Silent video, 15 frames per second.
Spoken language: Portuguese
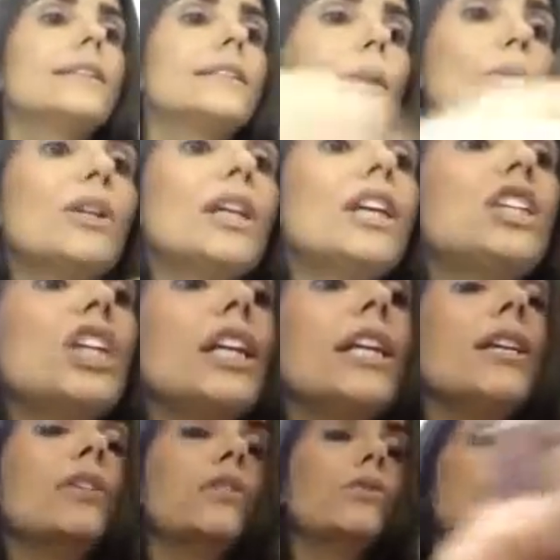Sabonete
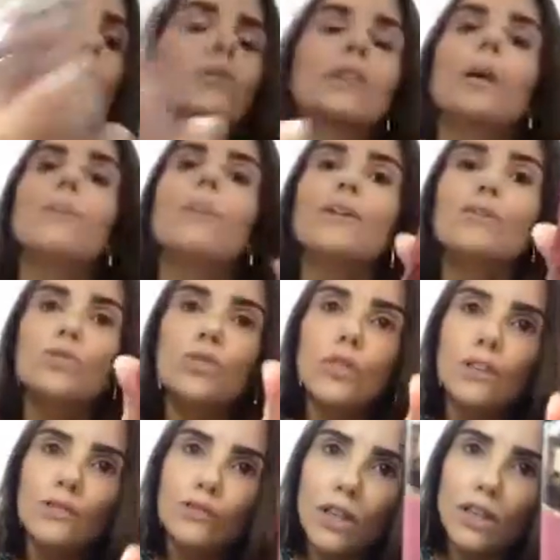líquido. Também uso
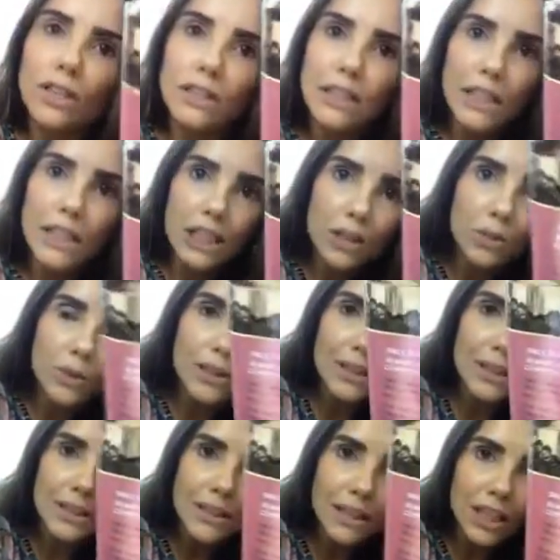da Victoria's
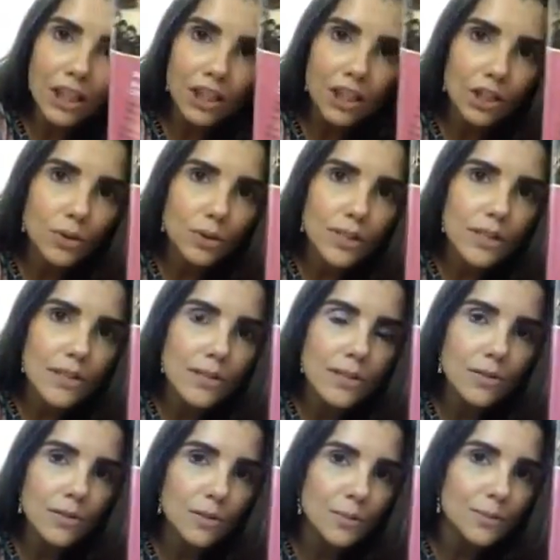Secrets, que é
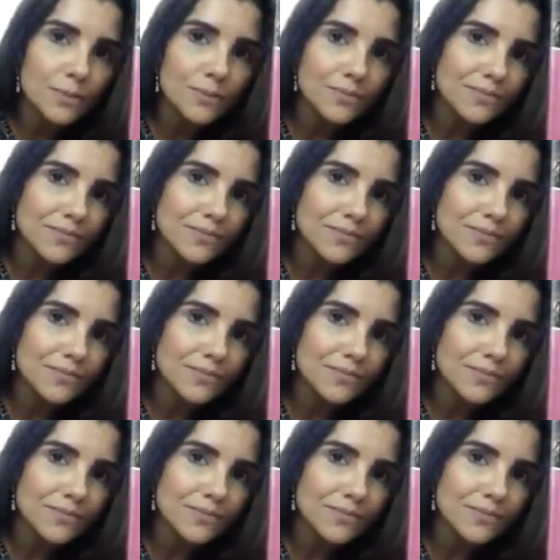cheirosinho.